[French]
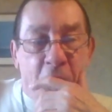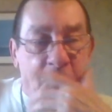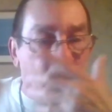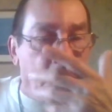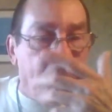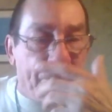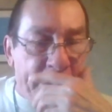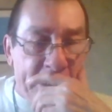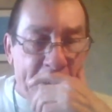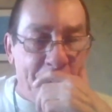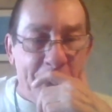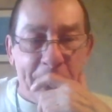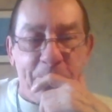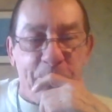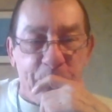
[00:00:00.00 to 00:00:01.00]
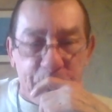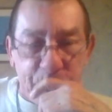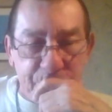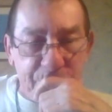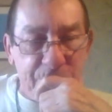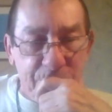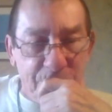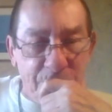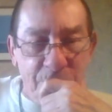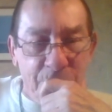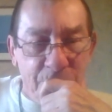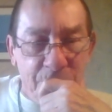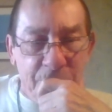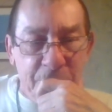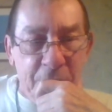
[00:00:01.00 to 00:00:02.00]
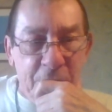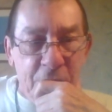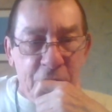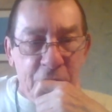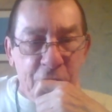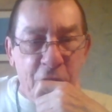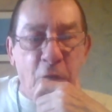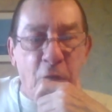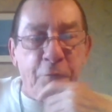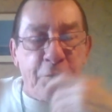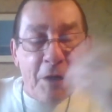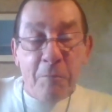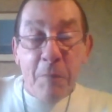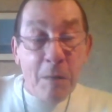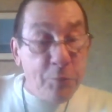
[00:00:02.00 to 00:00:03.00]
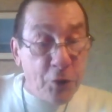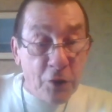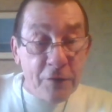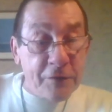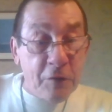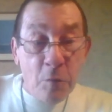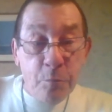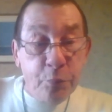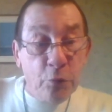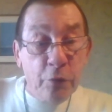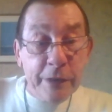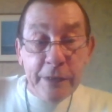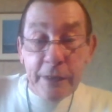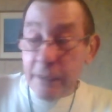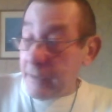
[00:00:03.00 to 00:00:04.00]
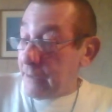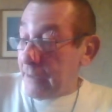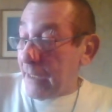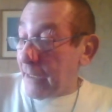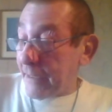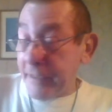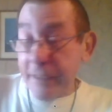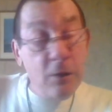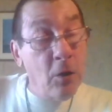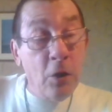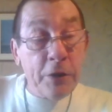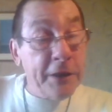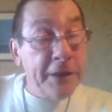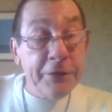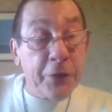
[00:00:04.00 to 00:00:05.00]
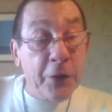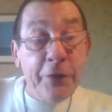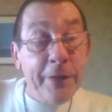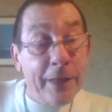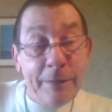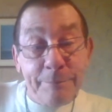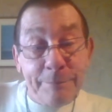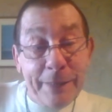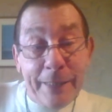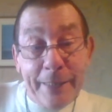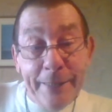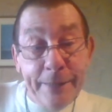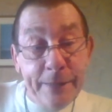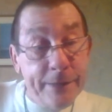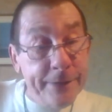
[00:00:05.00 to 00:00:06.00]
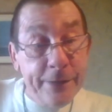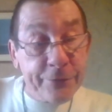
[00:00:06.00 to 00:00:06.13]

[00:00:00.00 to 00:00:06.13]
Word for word: je, confirme. Je confirme même chose que pour Hillary euh, Clinton, hein, pareil,